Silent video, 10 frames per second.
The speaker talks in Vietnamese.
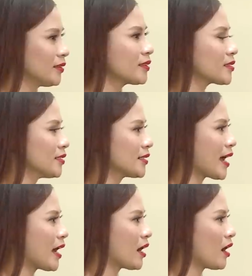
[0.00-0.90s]
Nhưng thật sự
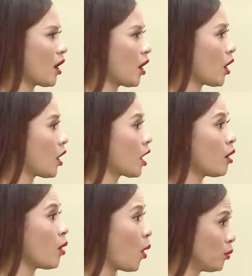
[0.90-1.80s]
ra họ
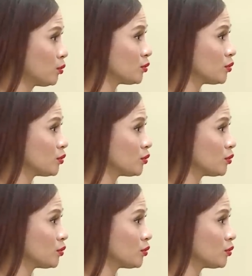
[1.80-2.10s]
không ổn.